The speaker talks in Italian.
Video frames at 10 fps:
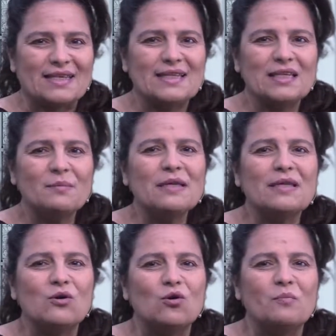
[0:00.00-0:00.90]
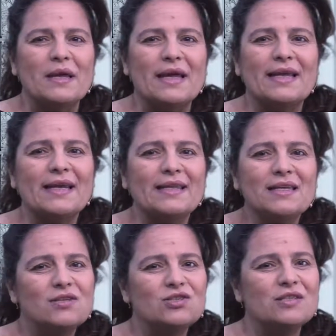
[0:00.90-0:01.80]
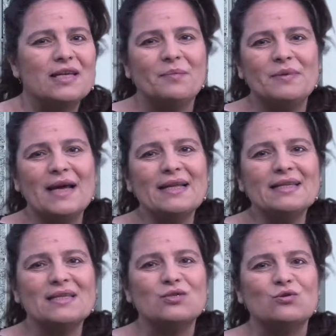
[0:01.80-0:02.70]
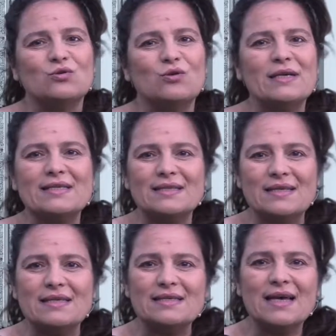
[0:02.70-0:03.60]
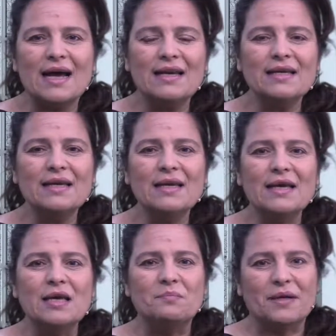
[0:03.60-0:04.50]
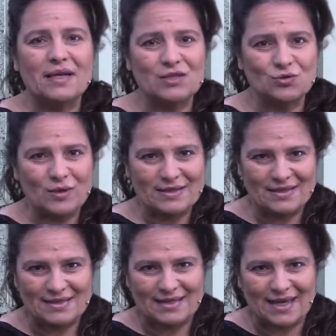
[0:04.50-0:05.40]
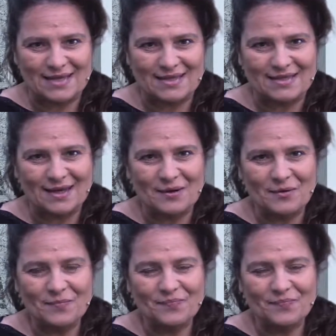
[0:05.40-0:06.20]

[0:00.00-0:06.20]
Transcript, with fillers: esattamente come le radici della pianta sono essenziali per la sua esistenza.